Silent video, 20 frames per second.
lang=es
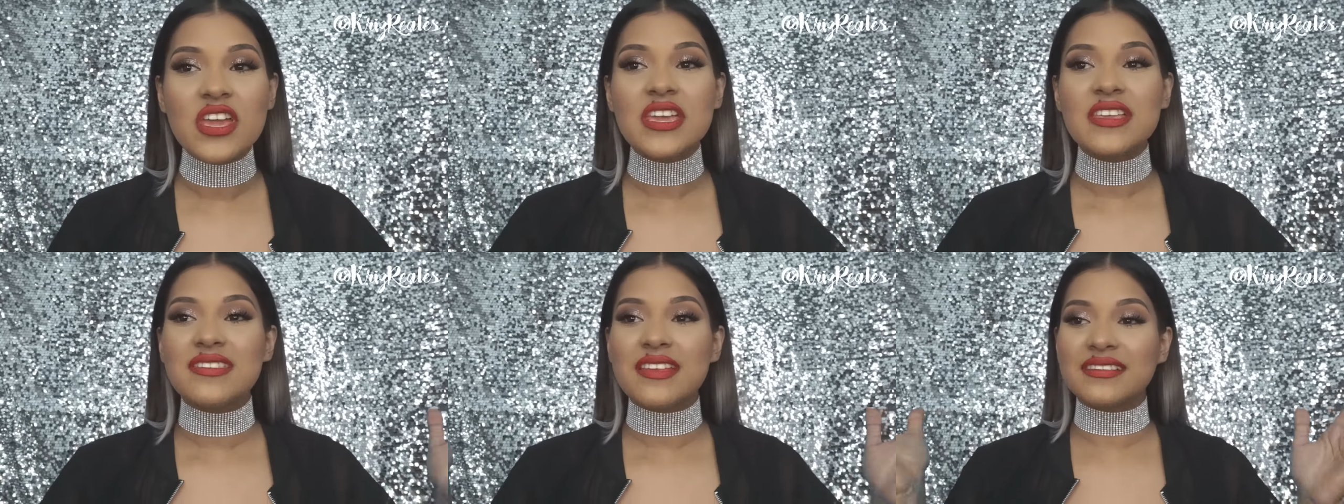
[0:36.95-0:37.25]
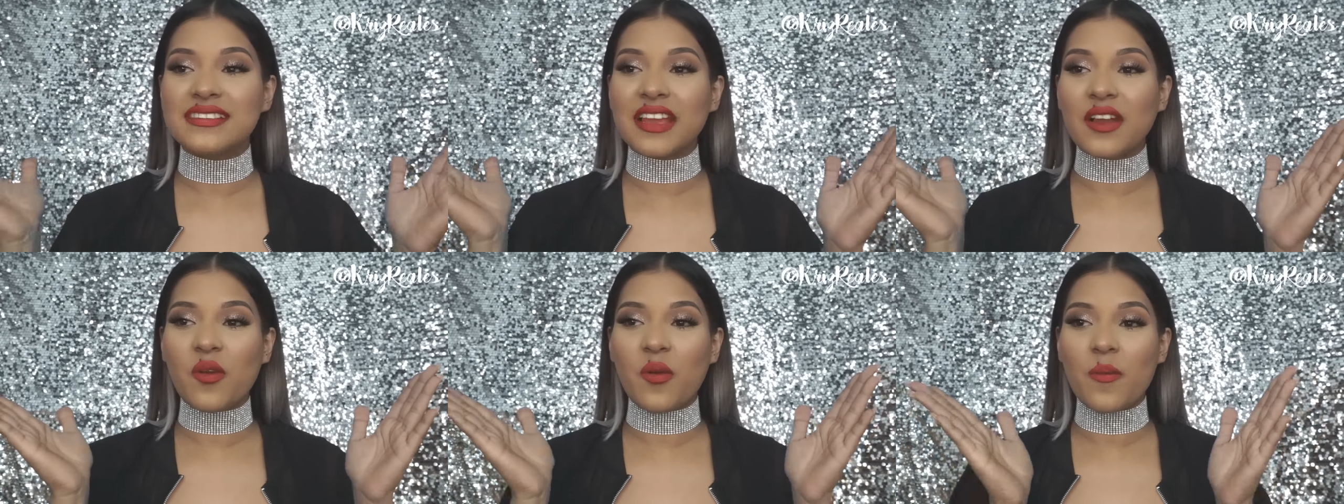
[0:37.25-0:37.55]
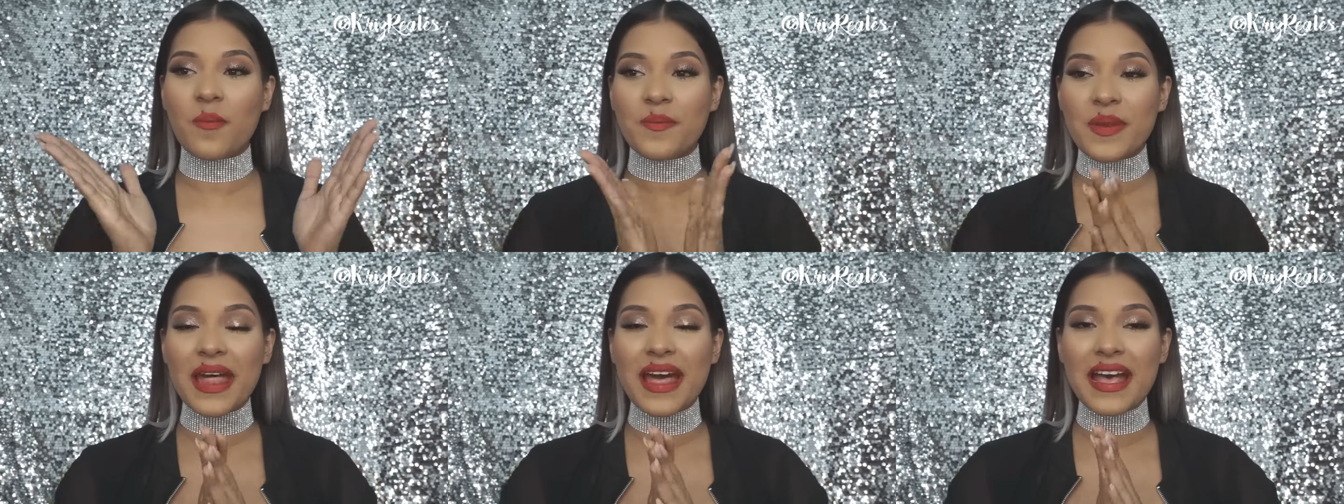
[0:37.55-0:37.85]
ya está
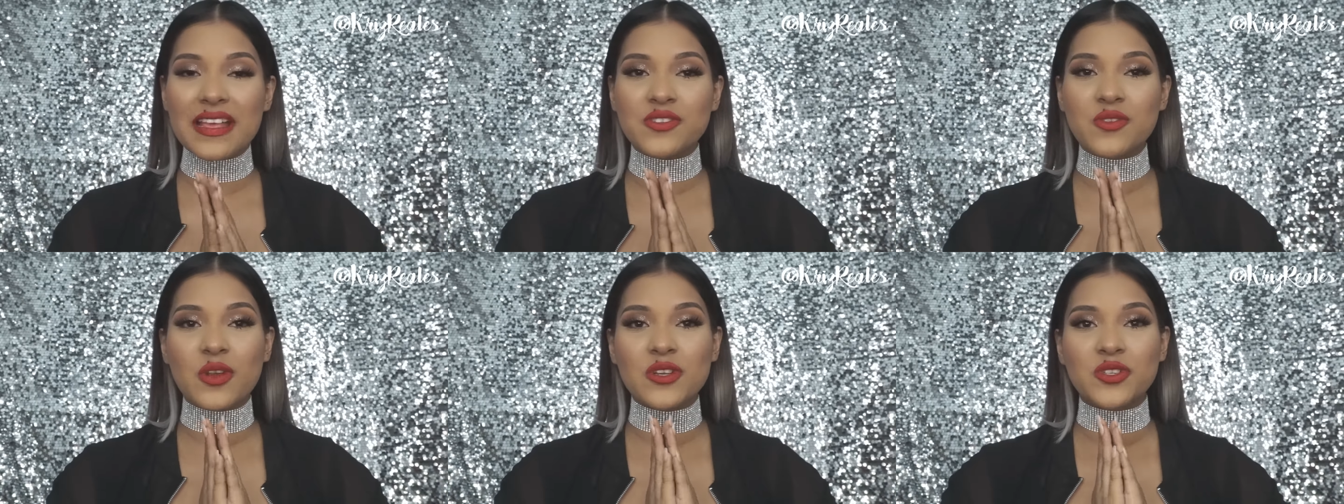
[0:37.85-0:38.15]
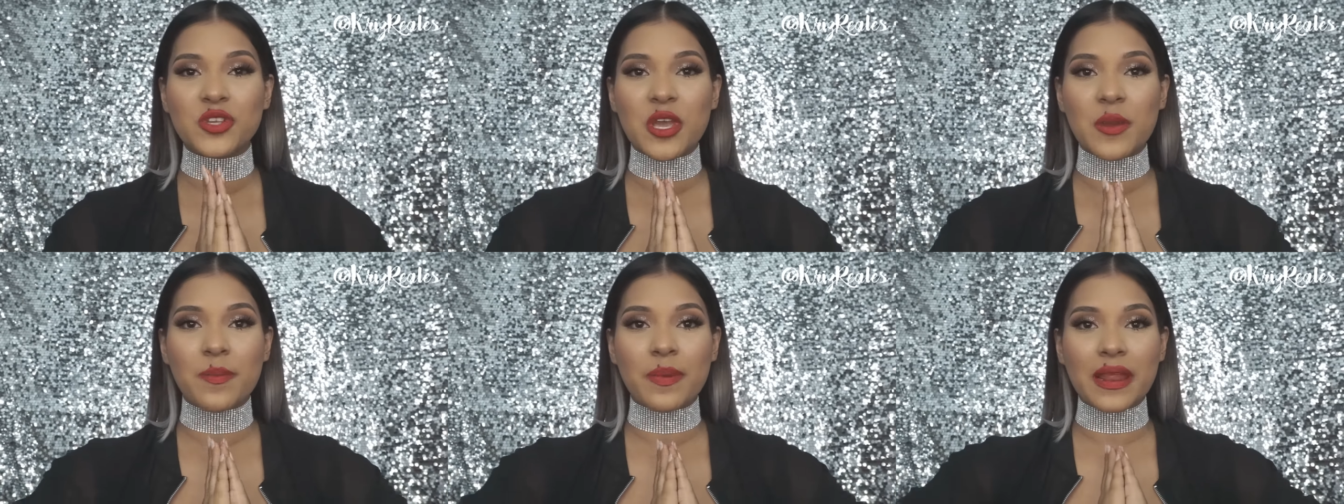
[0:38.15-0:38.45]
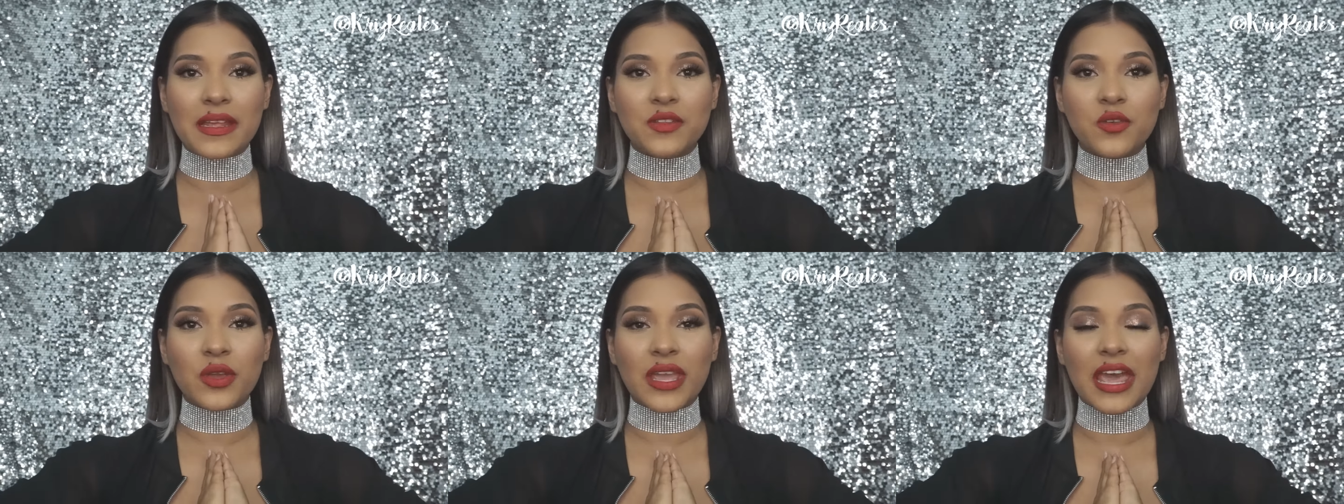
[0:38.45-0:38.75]
comprada, solo estoy
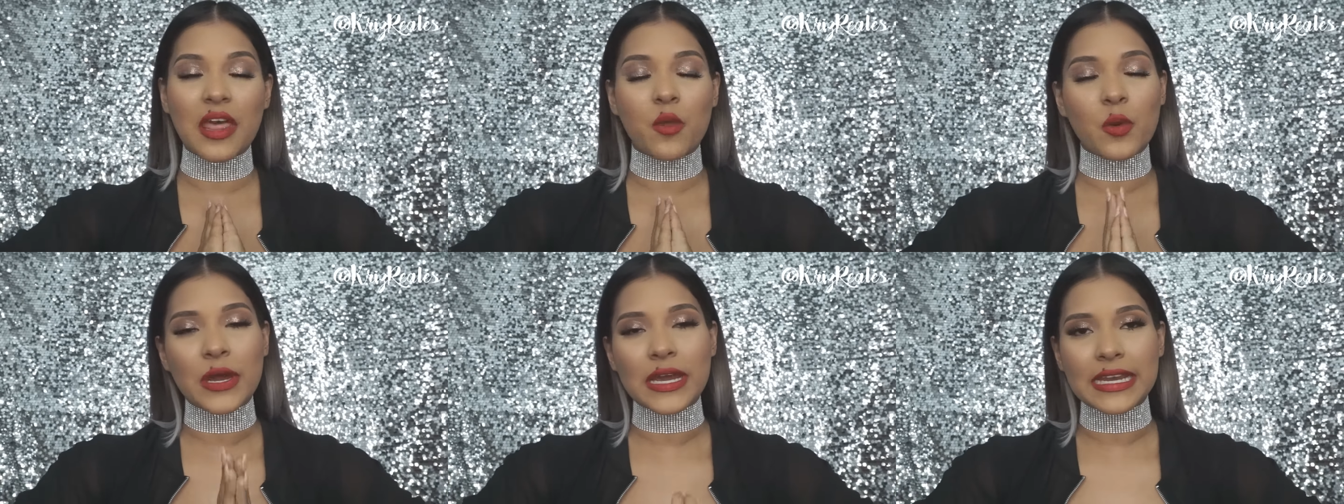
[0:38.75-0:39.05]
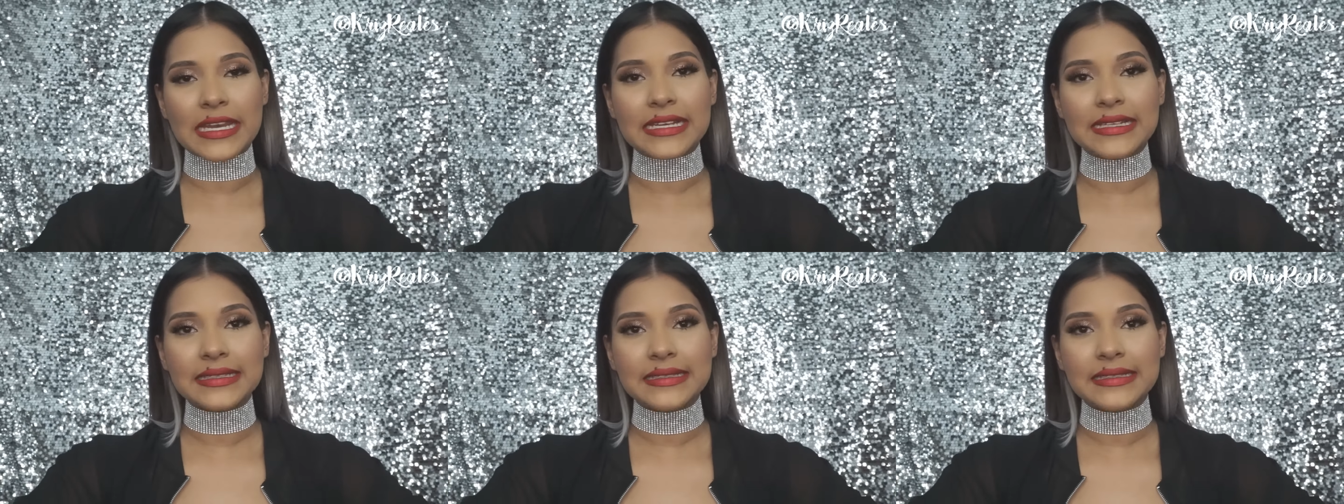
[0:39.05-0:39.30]
esperando que aduana,